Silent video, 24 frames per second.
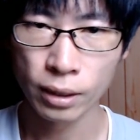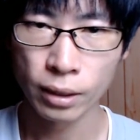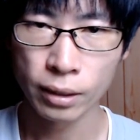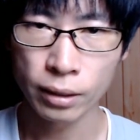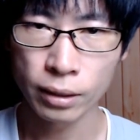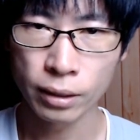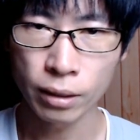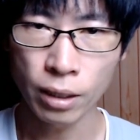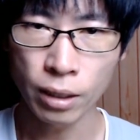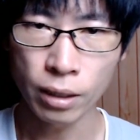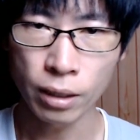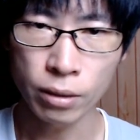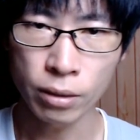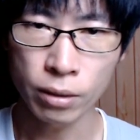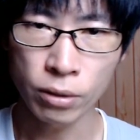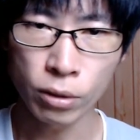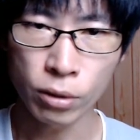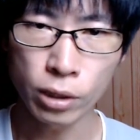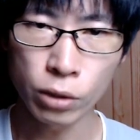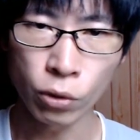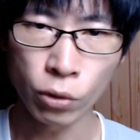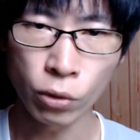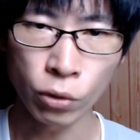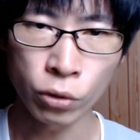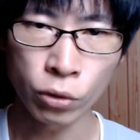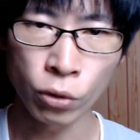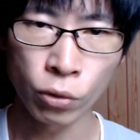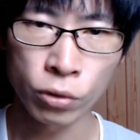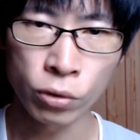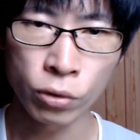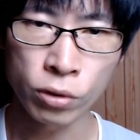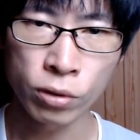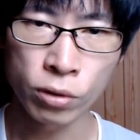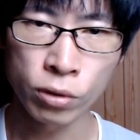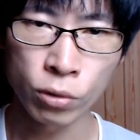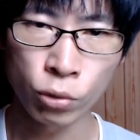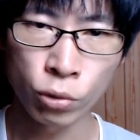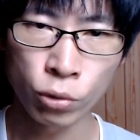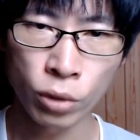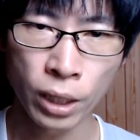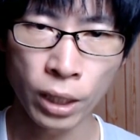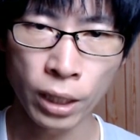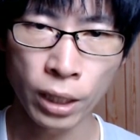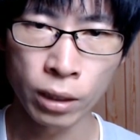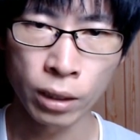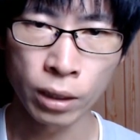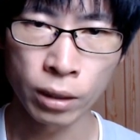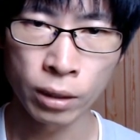で、次の腰痛の原
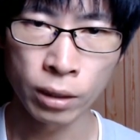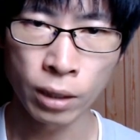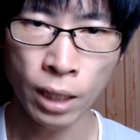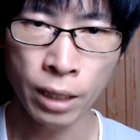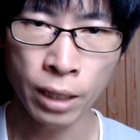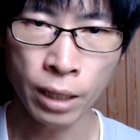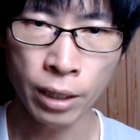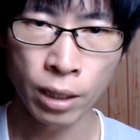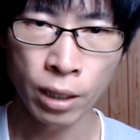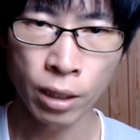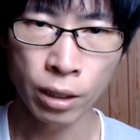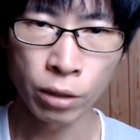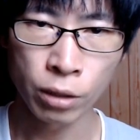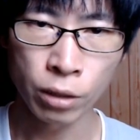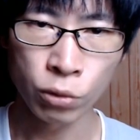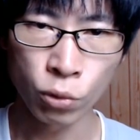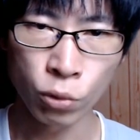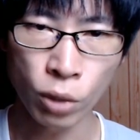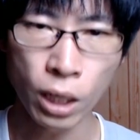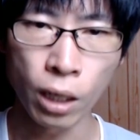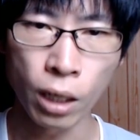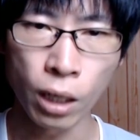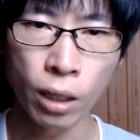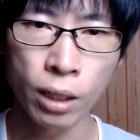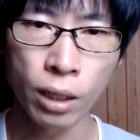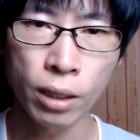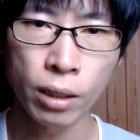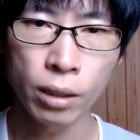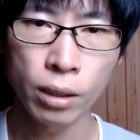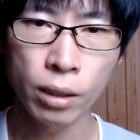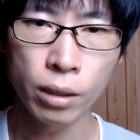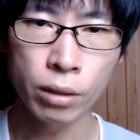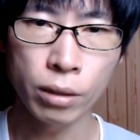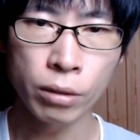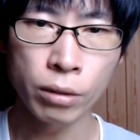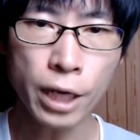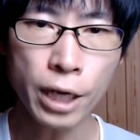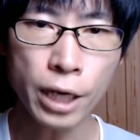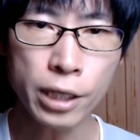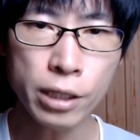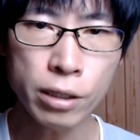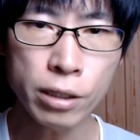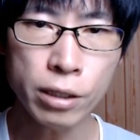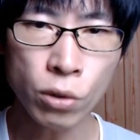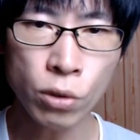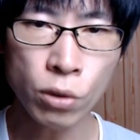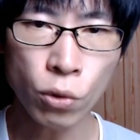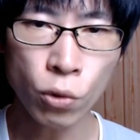因挙げられるのが、
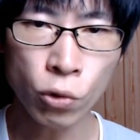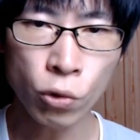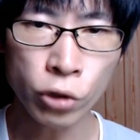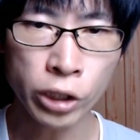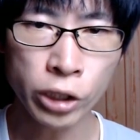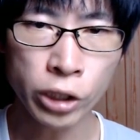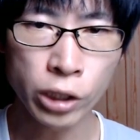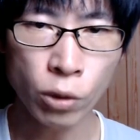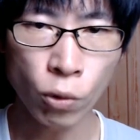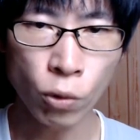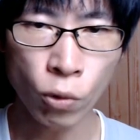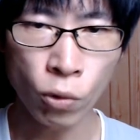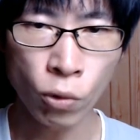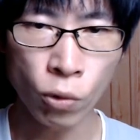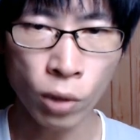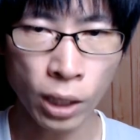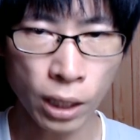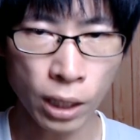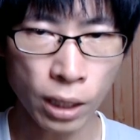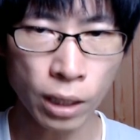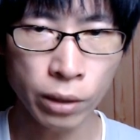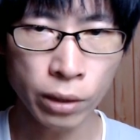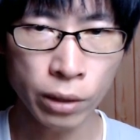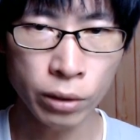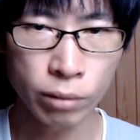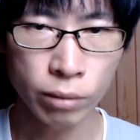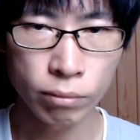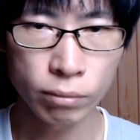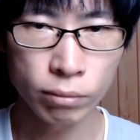内臓疲労から